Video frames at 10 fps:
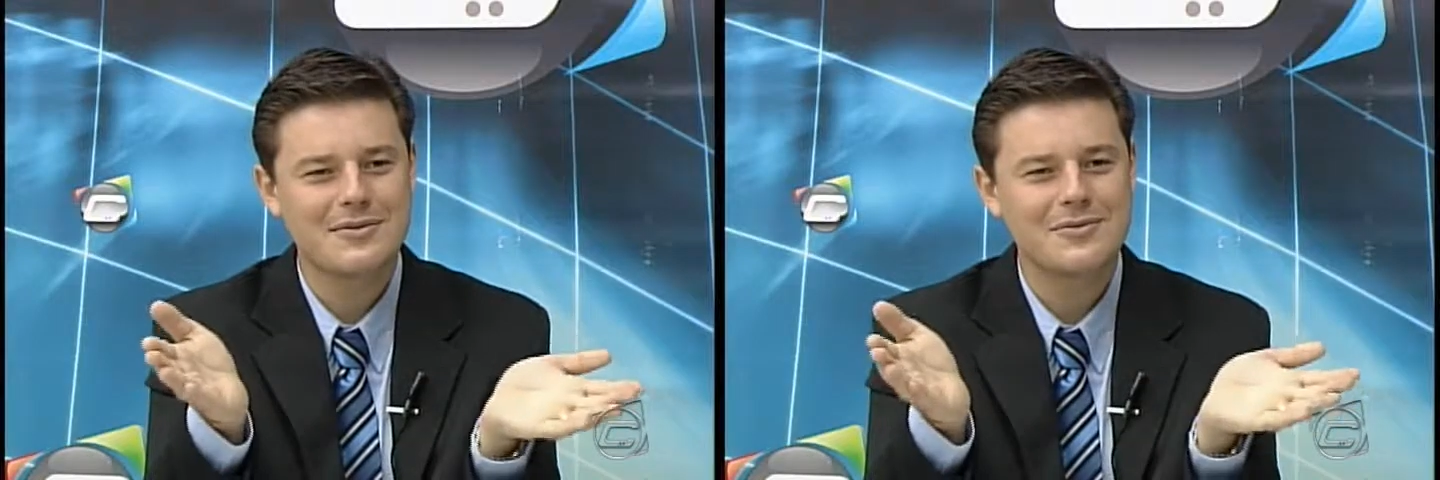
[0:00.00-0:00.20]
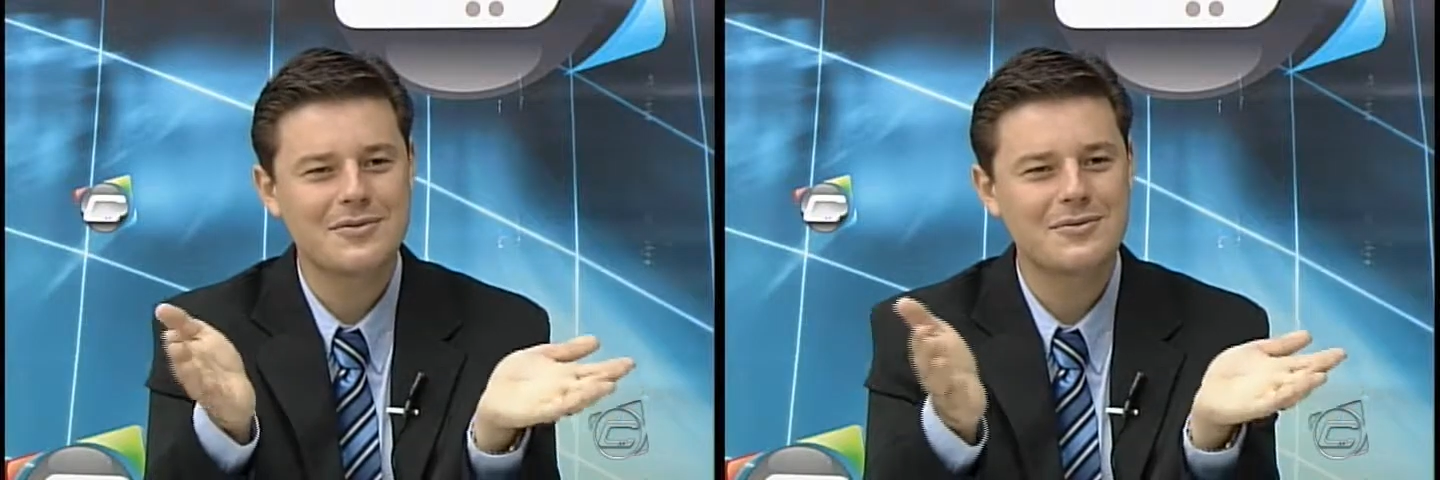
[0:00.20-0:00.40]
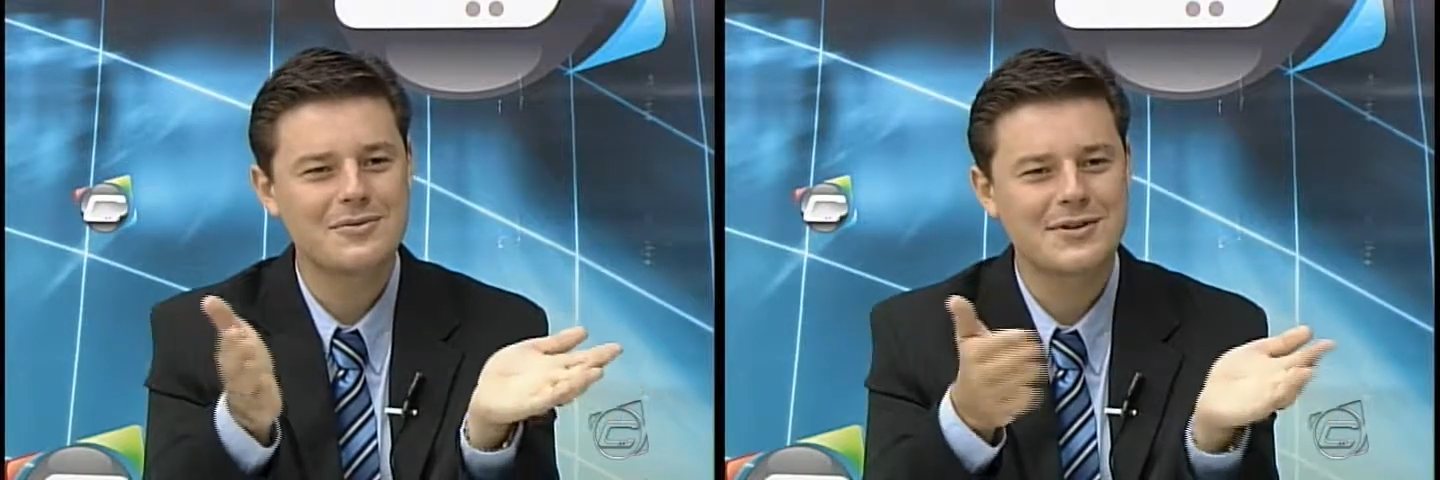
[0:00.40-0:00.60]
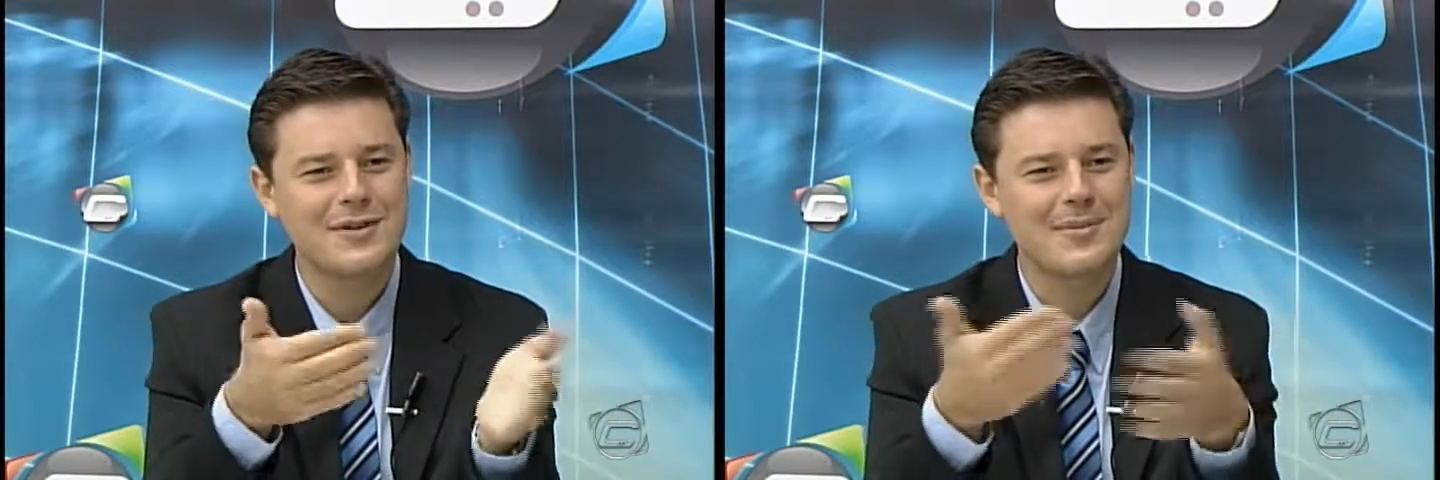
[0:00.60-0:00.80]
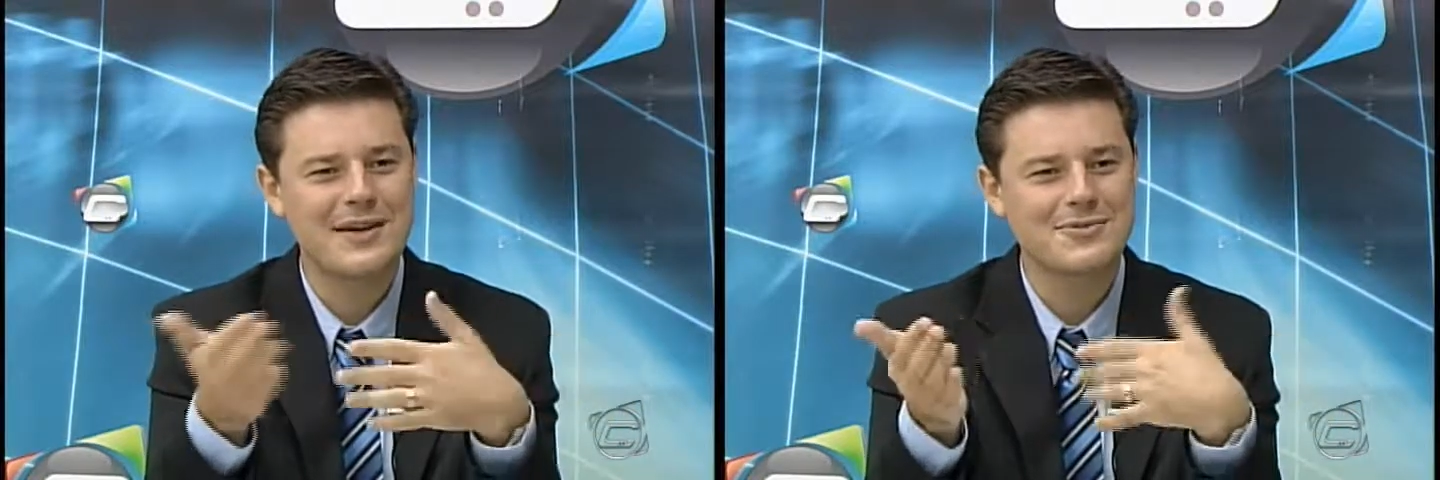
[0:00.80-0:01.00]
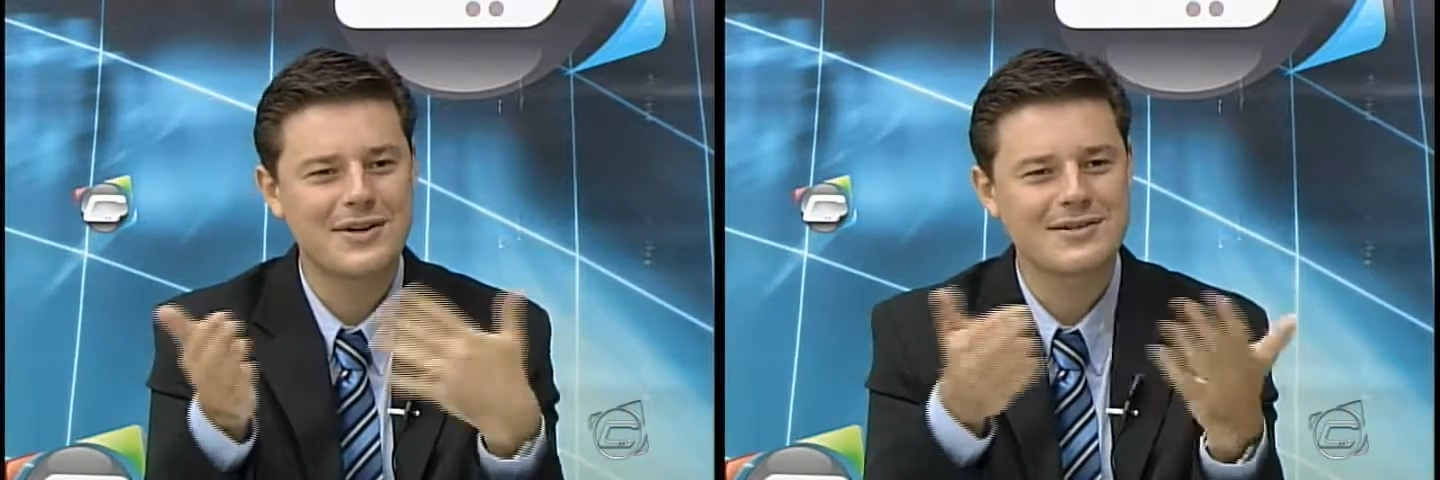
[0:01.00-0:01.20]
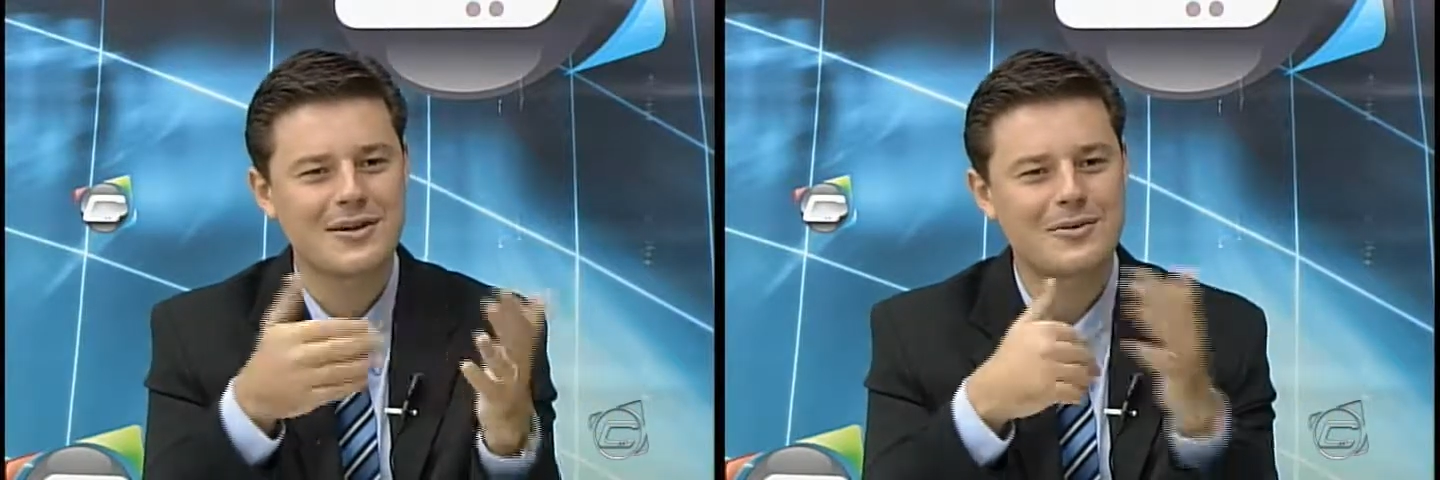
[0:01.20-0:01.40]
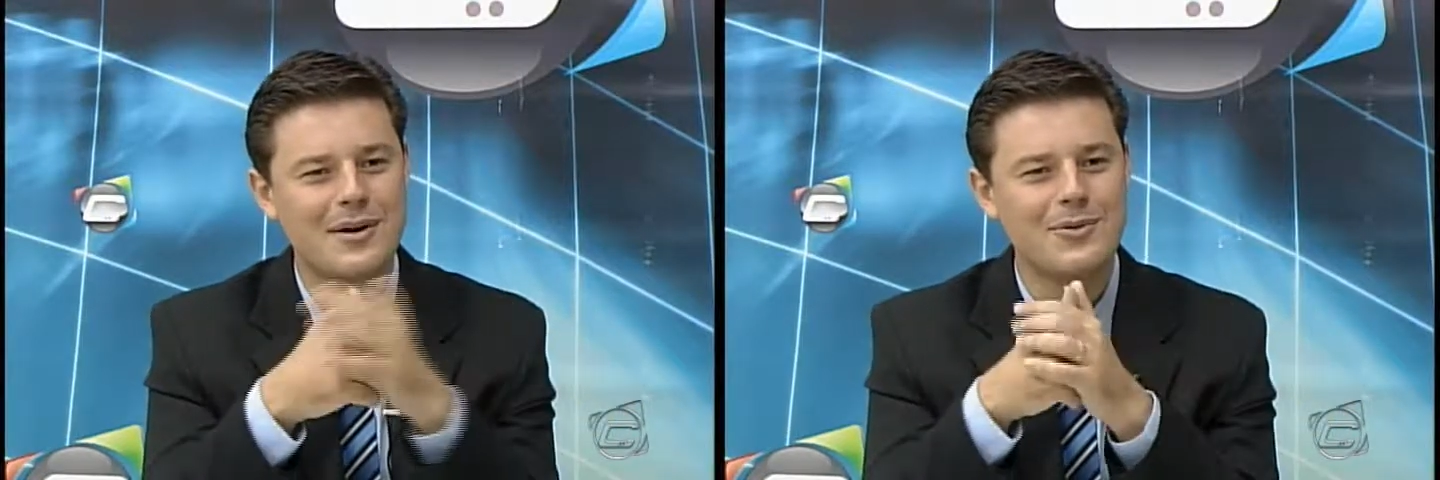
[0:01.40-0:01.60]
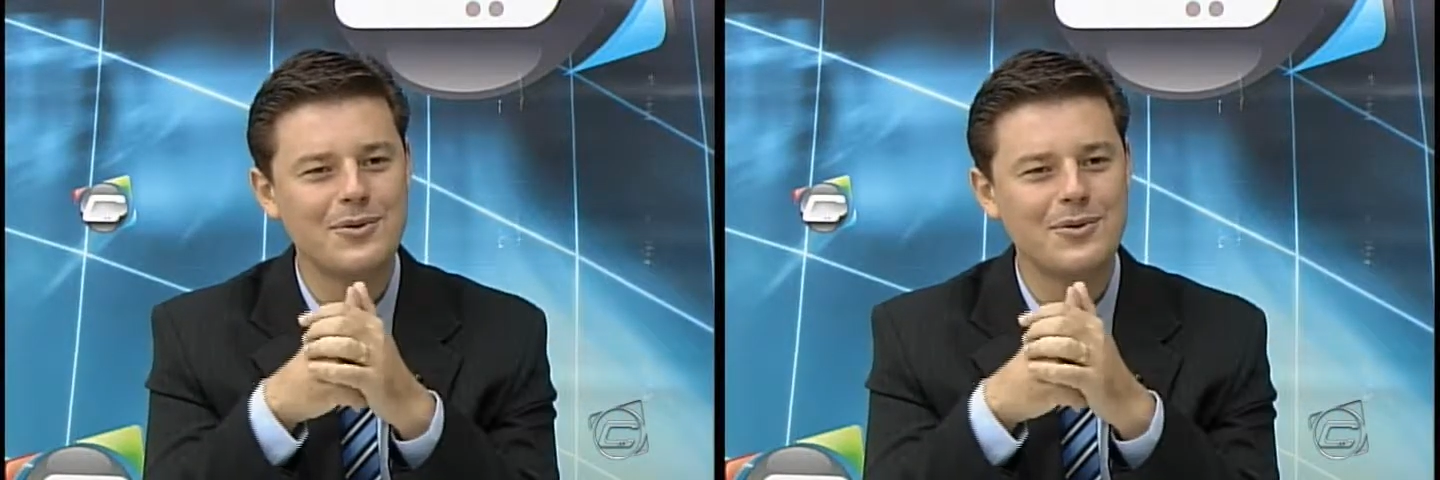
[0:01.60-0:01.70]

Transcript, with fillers: Não, não se vê mais quase na rua.